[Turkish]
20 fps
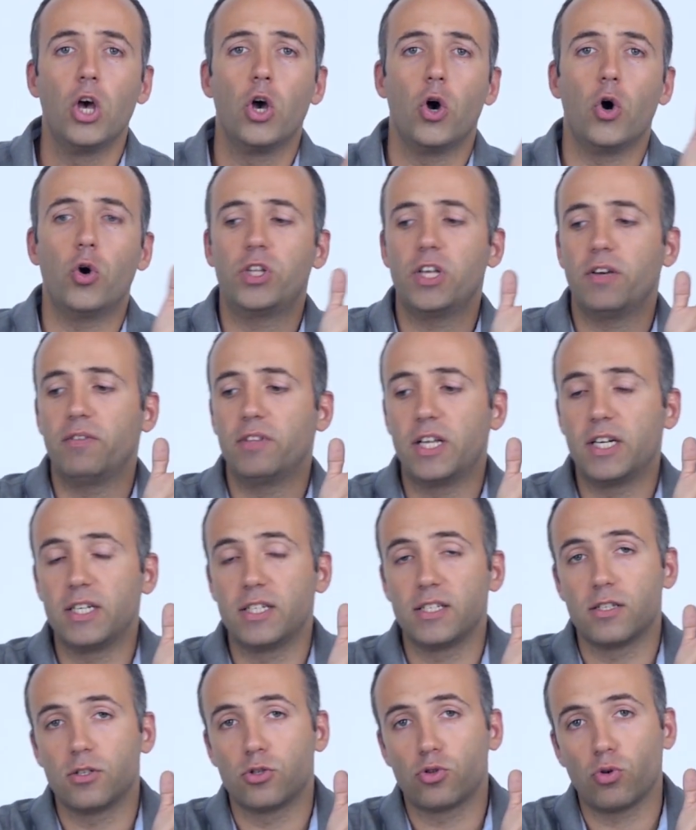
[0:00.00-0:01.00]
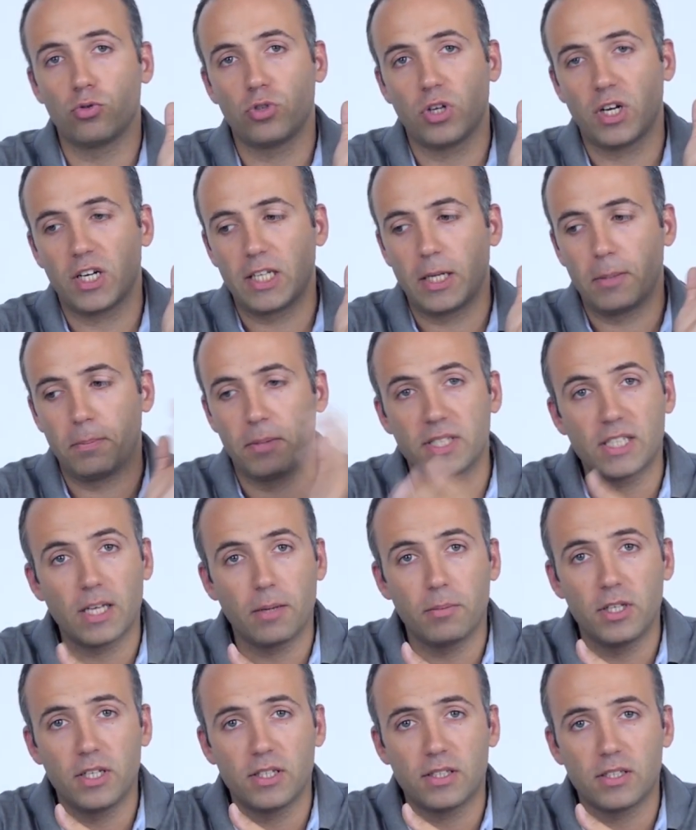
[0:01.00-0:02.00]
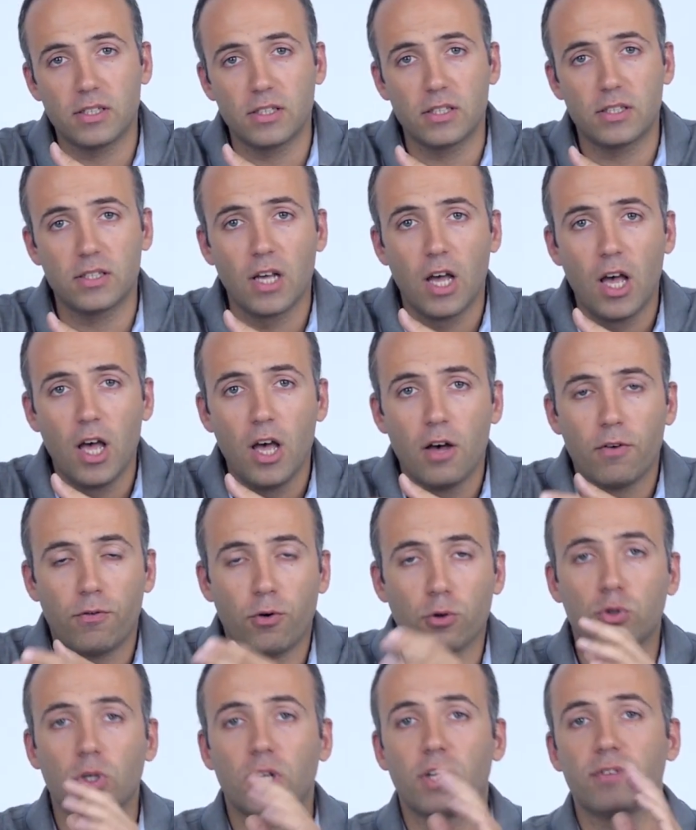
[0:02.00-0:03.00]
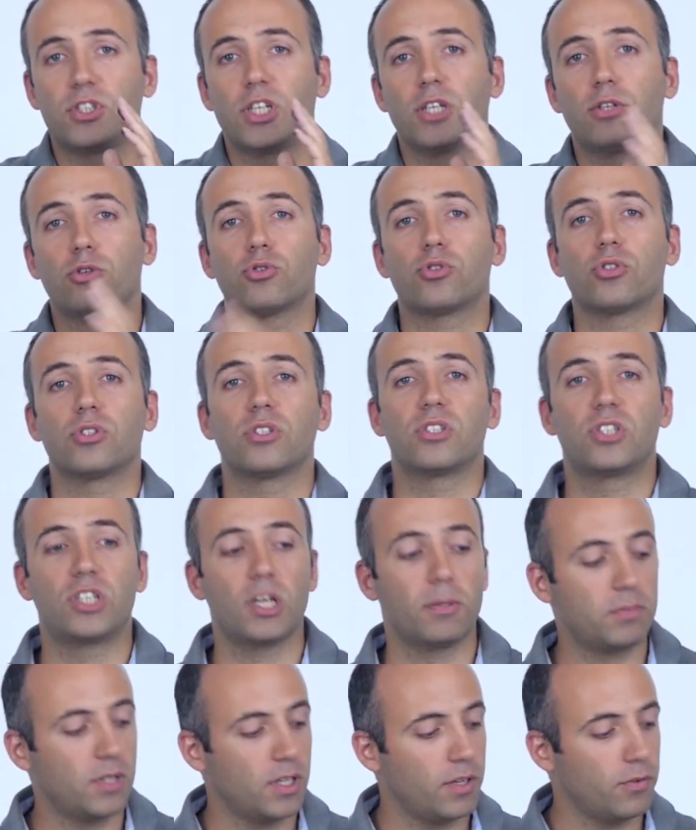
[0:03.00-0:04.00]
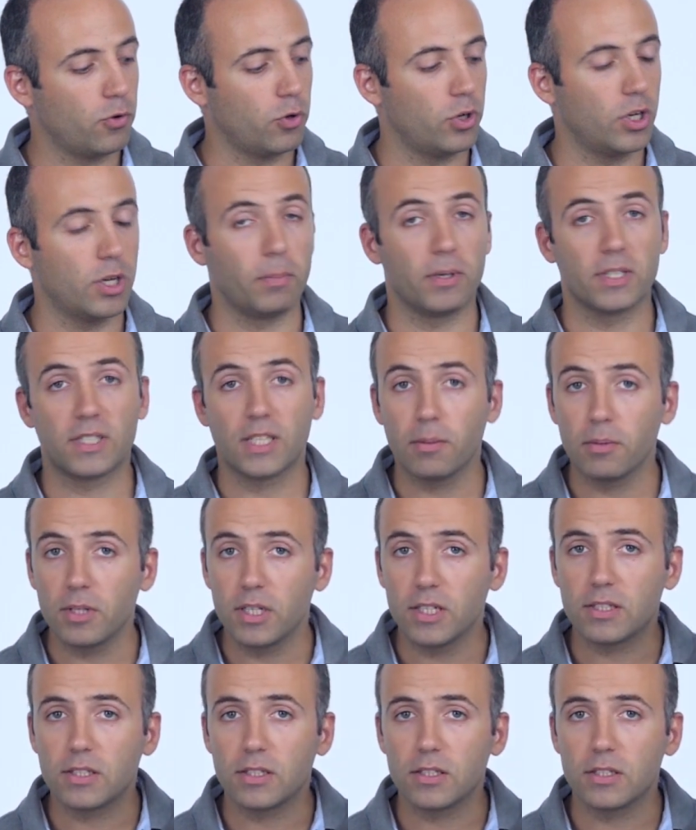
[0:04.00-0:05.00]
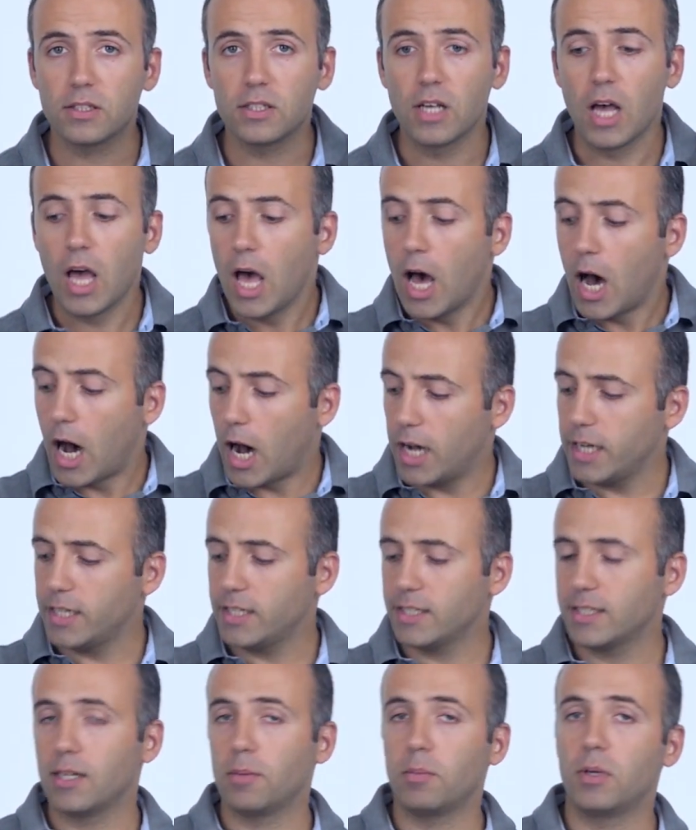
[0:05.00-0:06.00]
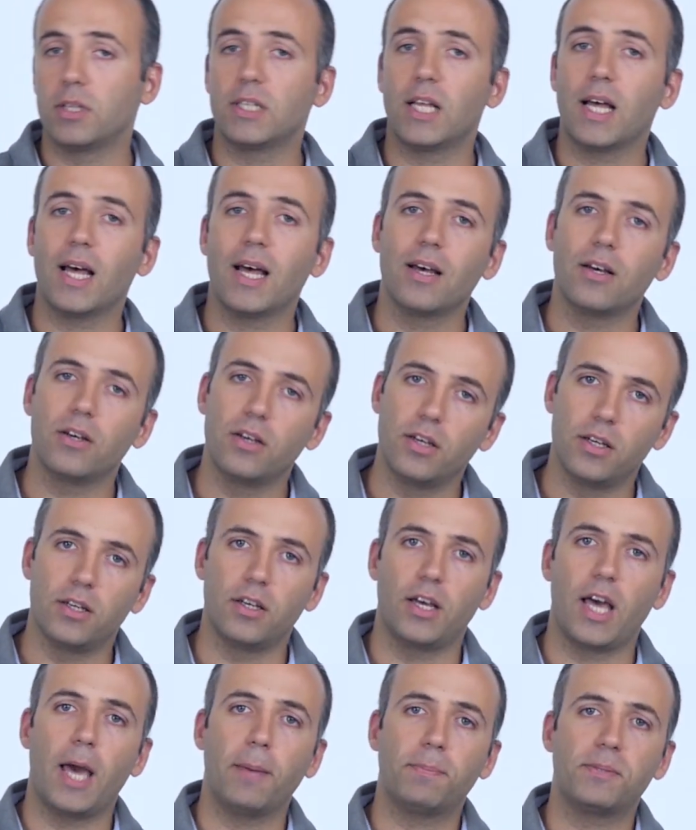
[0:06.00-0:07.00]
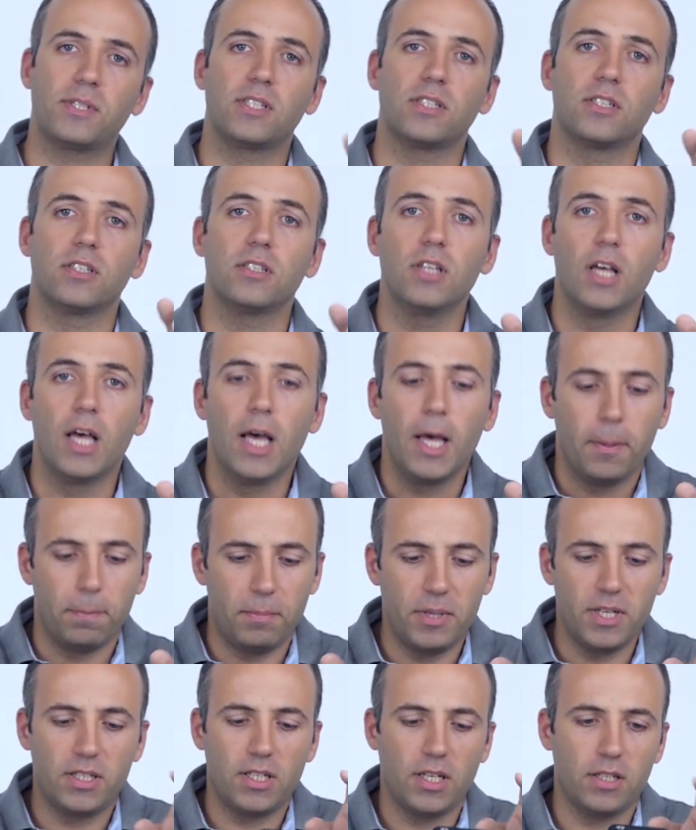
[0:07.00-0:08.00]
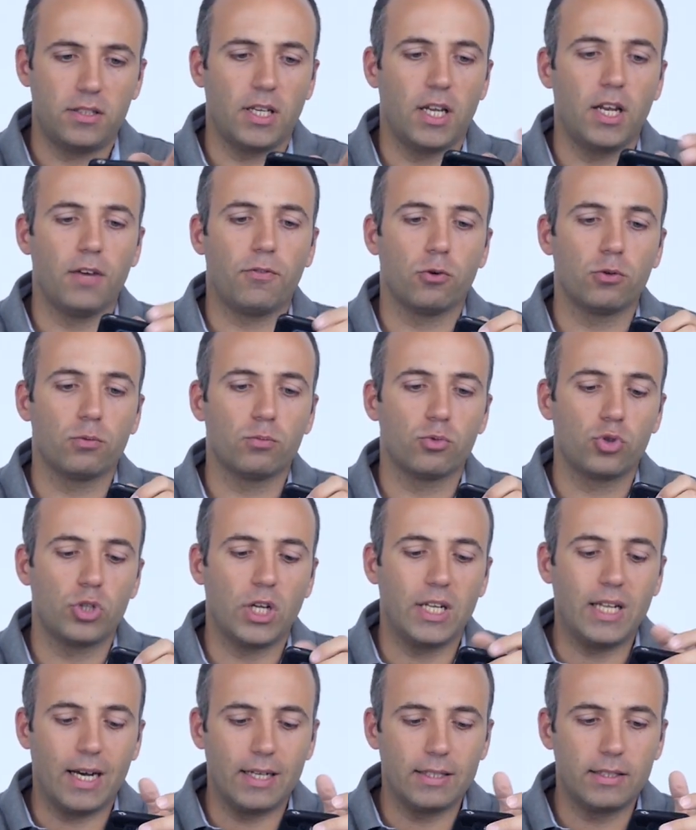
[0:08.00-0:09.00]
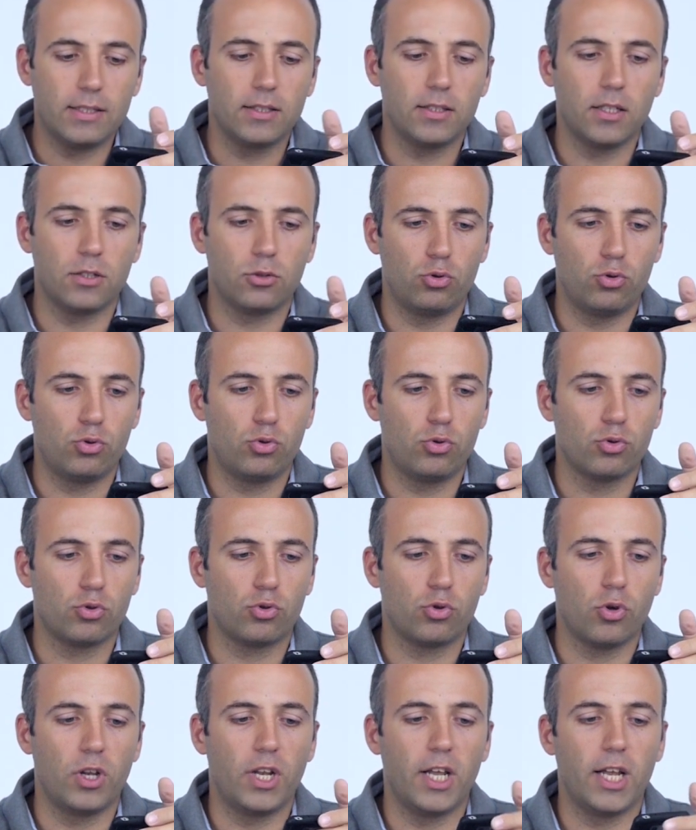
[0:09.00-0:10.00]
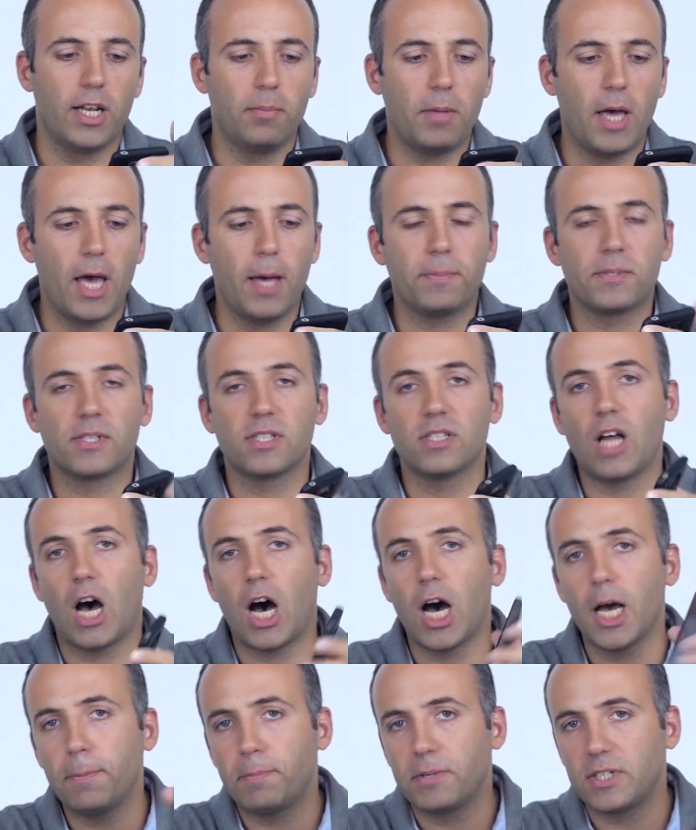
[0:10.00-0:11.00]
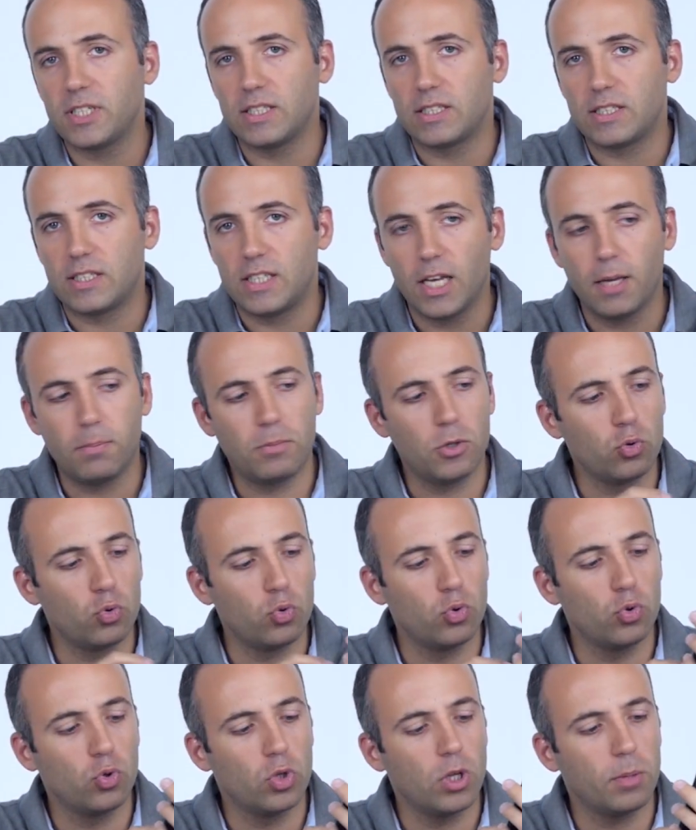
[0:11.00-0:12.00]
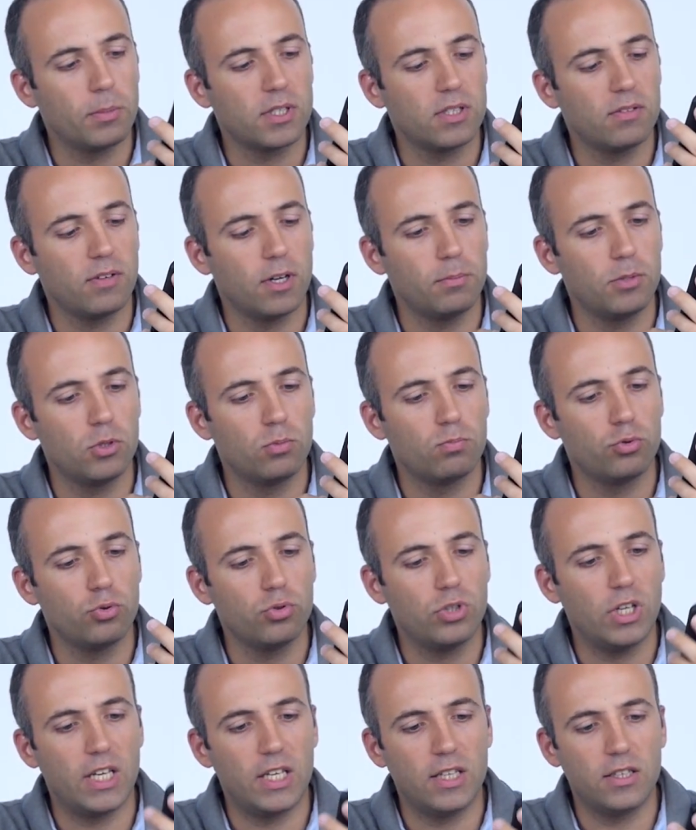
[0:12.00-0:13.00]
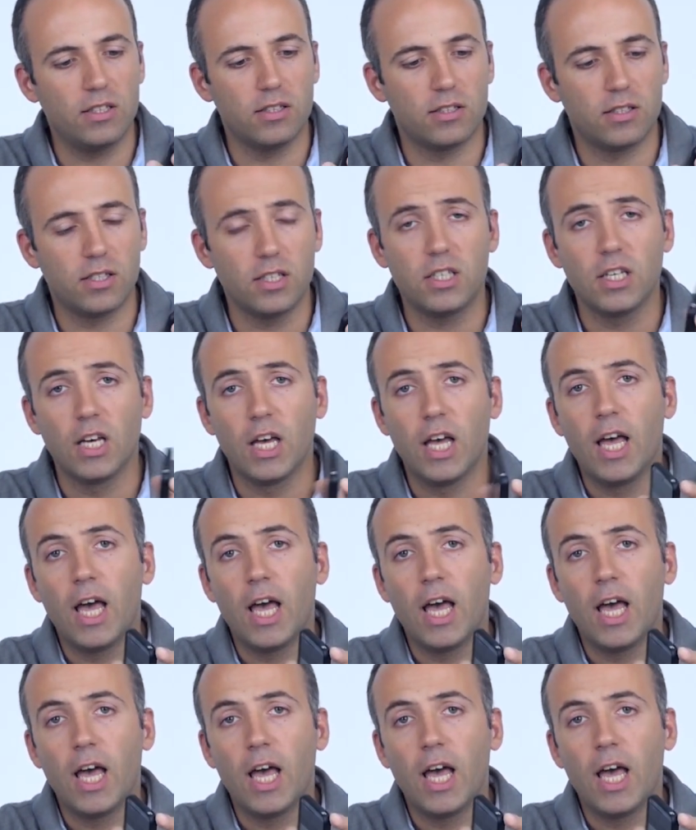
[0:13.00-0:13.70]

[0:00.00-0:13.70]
Ödevlerinizi sonuna kadar basabilirsiniz. Fotoğraf çekiyorsanız cep telefonuna basabilirsiniz. Aynı zamanda e, Epson'ın bir de telefonumuzdan adını da düzgün söyleyelim. Epson iPrint diye bir uygulaması var. Biz bunu da indirdik.